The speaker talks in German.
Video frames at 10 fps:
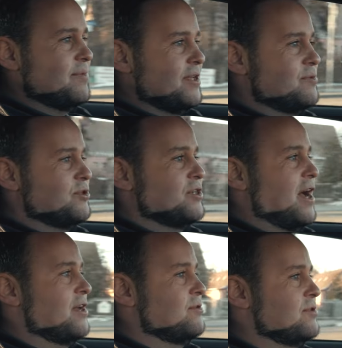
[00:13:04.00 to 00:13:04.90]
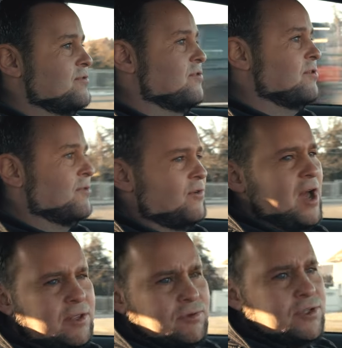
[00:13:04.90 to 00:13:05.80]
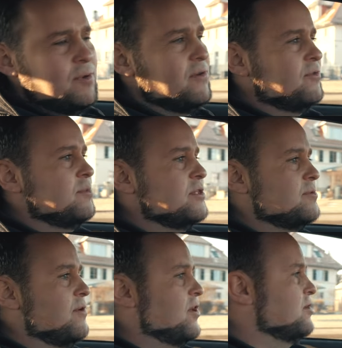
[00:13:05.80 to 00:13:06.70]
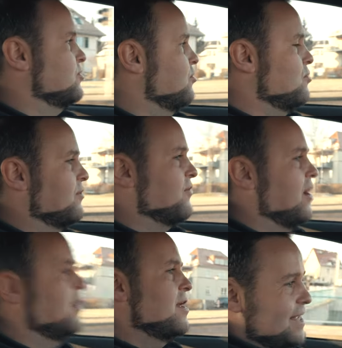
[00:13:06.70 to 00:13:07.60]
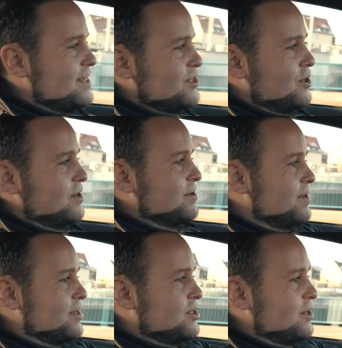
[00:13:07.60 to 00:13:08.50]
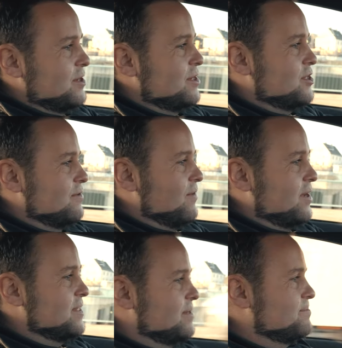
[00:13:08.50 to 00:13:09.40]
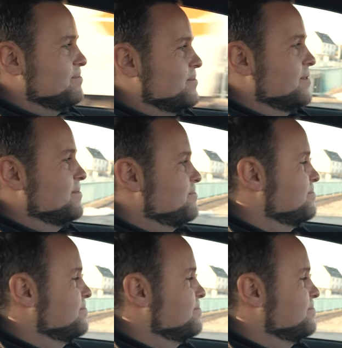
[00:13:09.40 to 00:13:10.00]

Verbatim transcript: mal zwischen 8 und, für, für 8 und 12 bis 12.000 Euro ungefähr. Ja. Es ist schon, ist, schon, ist schon Wahnsinn. Ja,